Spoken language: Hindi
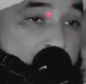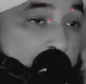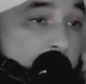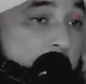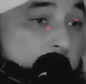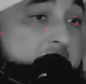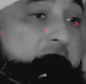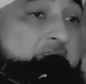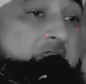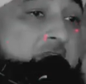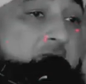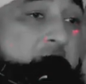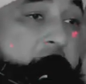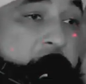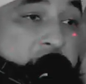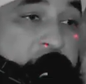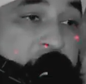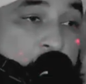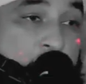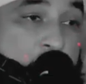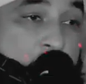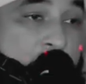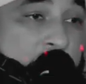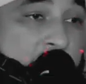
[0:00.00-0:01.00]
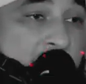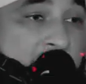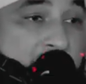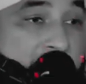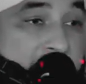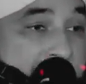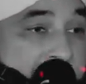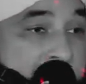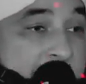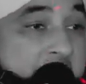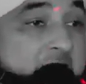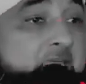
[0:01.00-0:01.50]
जहर तक मजदूरी
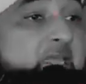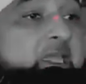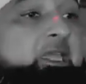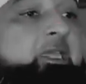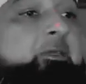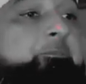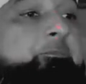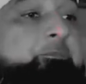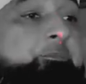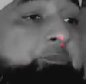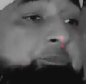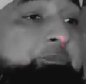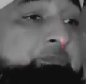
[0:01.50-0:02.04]
करता है